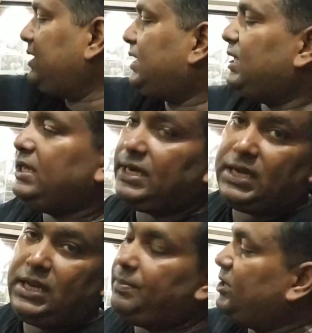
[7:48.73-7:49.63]
দিয়ে খালি
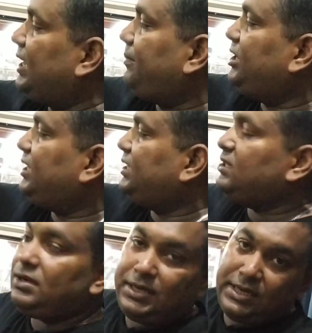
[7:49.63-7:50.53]
এখানে আপনার আমেরিকান
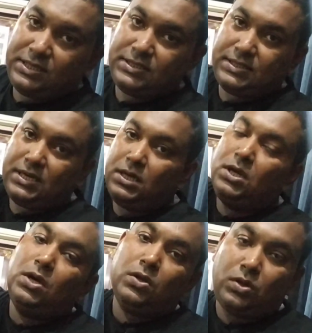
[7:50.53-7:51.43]
ইগল লিখে দিছে
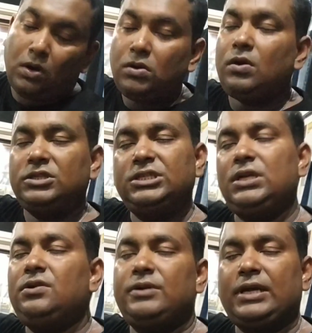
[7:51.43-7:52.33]
তখন
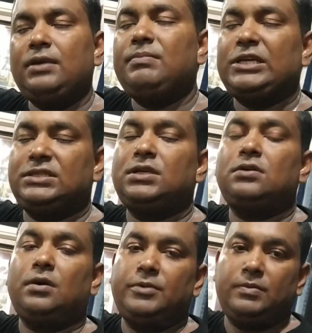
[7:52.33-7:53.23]
অরিজিনালি ওটাকে মাস্টার
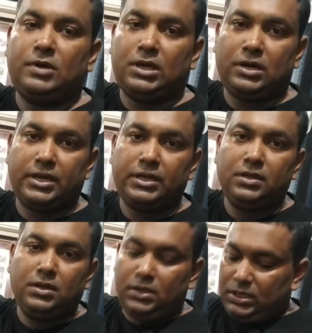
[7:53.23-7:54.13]
কপি বলা হয়
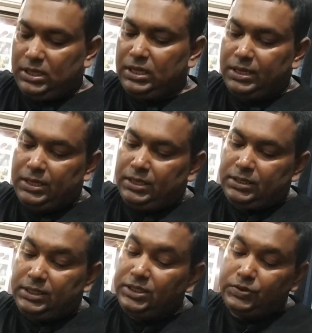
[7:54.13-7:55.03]
হ্যাঁ
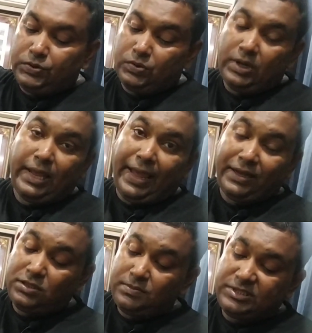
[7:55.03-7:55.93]
কিন্তু
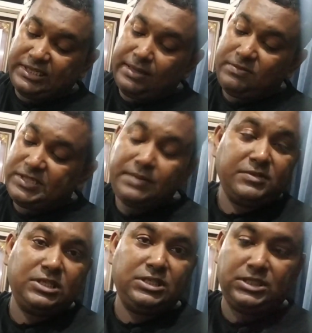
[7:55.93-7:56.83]
একদম সেম সেম
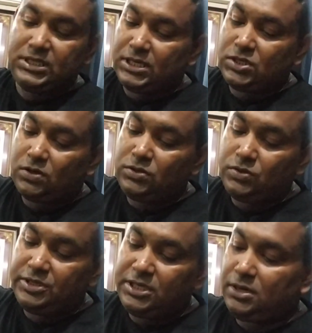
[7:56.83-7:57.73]
জিনিস দিয়ে যখন
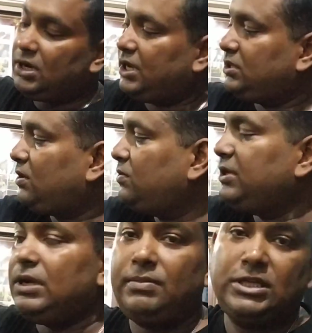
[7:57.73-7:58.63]
তৈরি করা হয় তখন
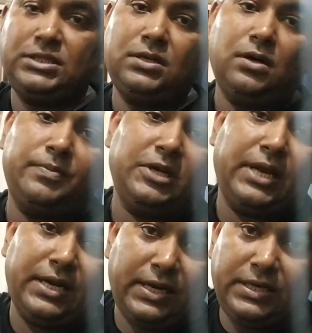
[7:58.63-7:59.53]
এটার মাস্টার কপির
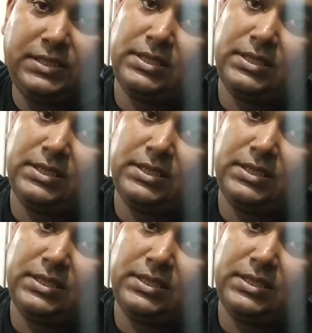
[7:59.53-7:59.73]
ক্যাটাগরিতে